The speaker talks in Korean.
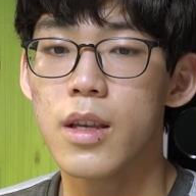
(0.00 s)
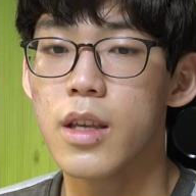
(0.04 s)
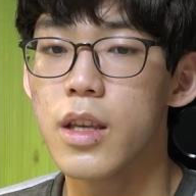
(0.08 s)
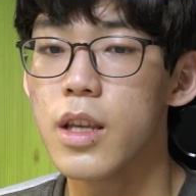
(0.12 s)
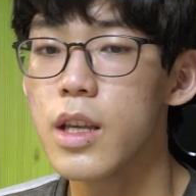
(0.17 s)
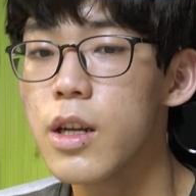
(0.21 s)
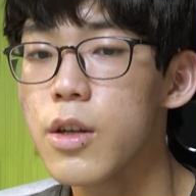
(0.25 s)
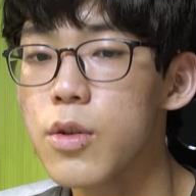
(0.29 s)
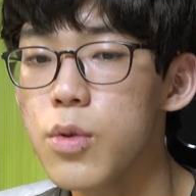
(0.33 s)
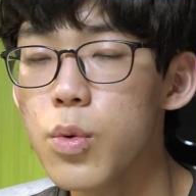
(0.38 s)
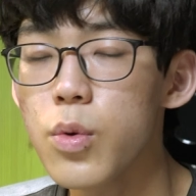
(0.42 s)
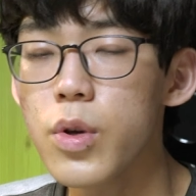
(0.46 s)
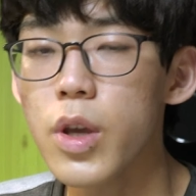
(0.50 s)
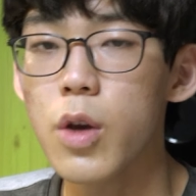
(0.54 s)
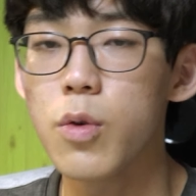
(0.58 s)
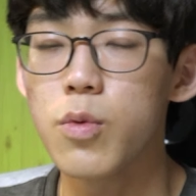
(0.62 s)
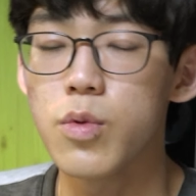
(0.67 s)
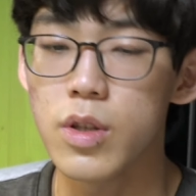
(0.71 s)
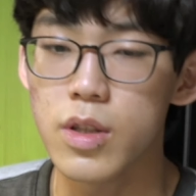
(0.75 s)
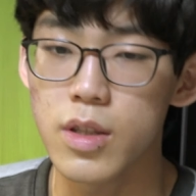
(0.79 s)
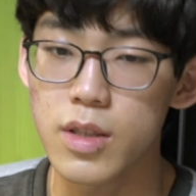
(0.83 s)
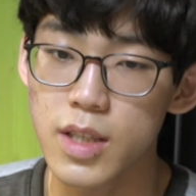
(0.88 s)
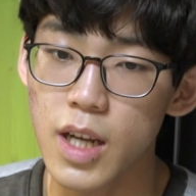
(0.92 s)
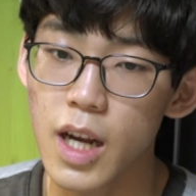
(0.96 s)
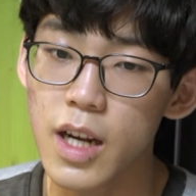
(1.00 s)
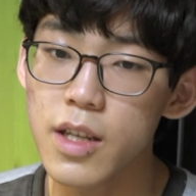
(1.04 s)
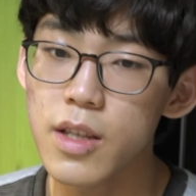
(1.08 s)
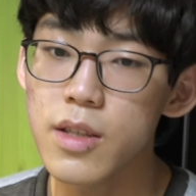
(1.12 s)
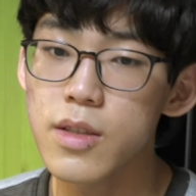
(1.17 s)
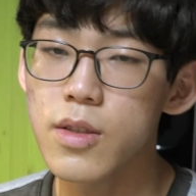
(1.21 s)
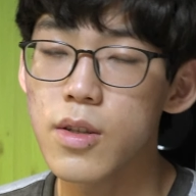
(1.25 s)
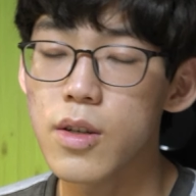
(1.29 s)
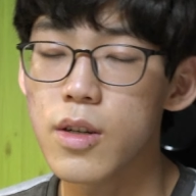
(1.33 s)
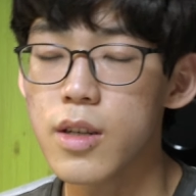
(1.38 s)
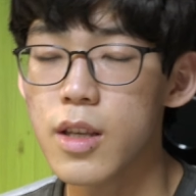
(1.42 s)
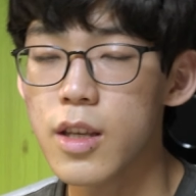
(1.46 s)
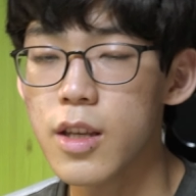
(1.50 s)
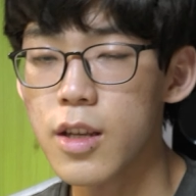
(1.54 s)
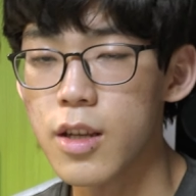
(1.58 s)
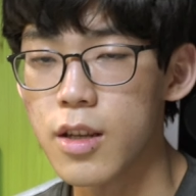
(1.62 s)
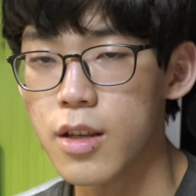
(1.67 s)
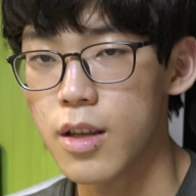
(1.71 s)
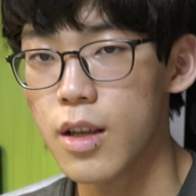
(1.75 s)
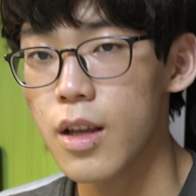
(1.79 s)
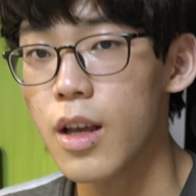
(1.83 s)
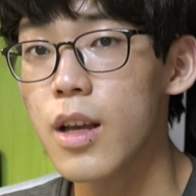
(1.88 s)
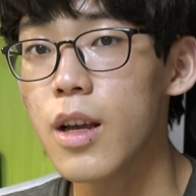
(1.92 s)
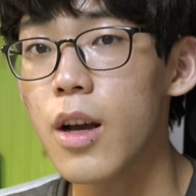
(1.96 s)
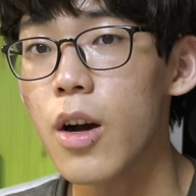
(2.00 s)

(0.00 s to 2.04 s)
이를 통해 우리는 창의성이